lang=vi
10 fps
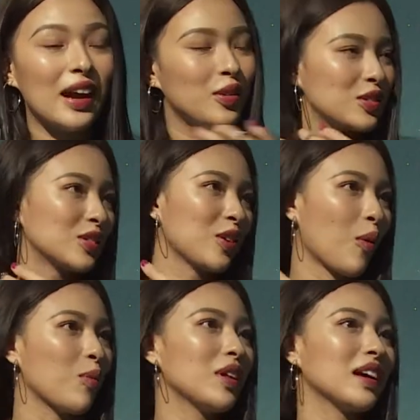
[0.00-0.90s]
Hồi xưa là
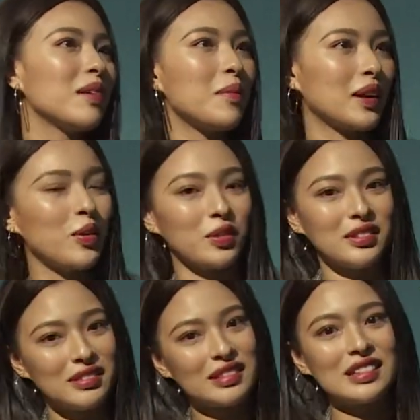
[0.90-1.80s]
cũng thấy có mặc được
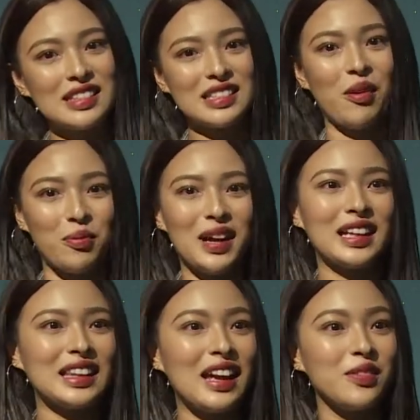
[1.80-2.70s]
sọc hai
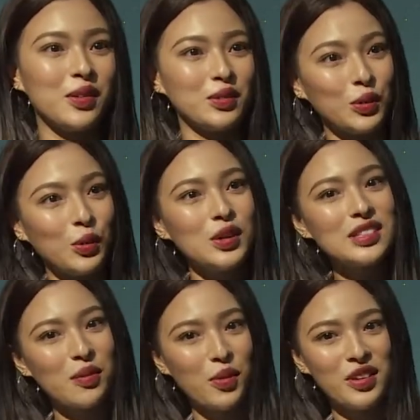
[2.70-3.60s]
tay vào túi
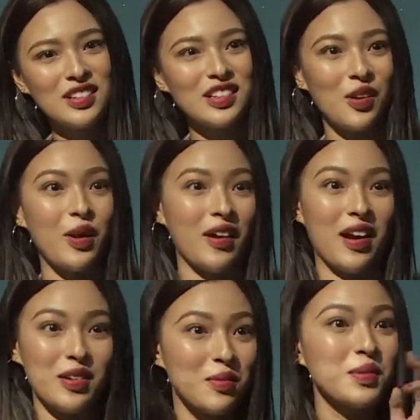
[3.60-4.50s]
xong rồi đứng kiểu
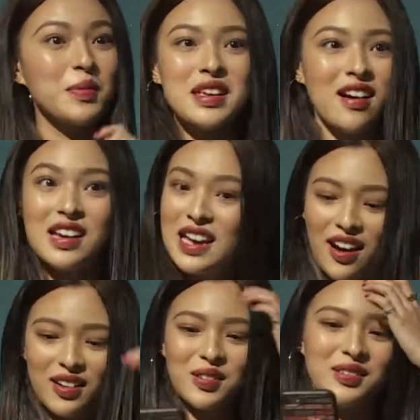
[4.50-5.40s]
ẹo giống như bây giờ y
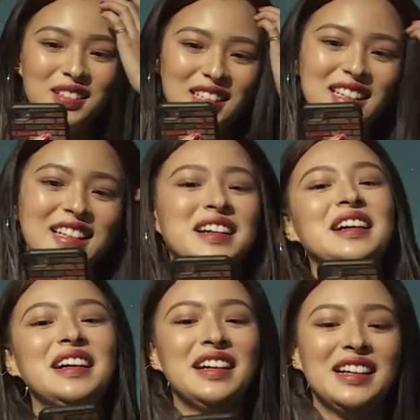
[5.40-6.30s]
hệt luôn.
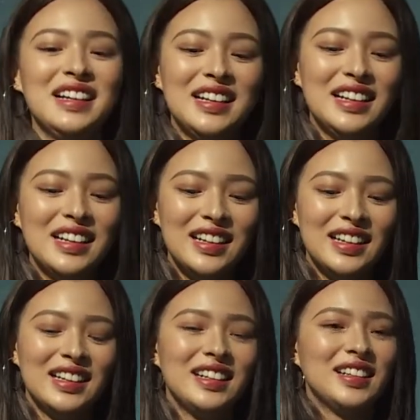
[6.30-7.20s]
Rồi
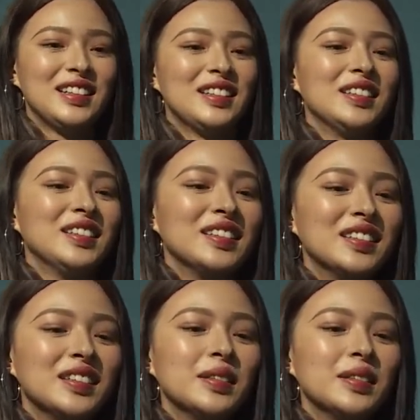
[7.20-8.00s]
xem là mình đã không ạ.